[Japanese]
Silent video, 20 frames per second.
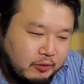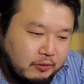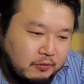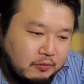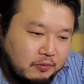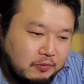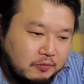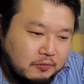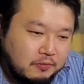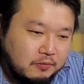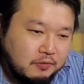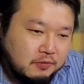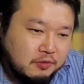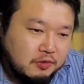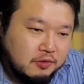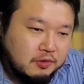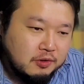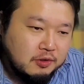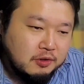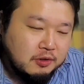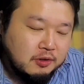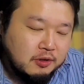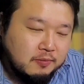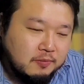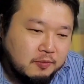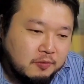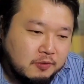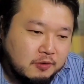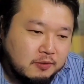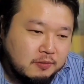ROG Phone 3が
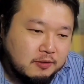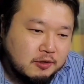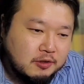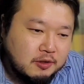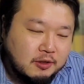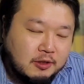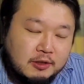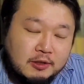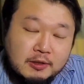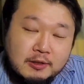発表されました。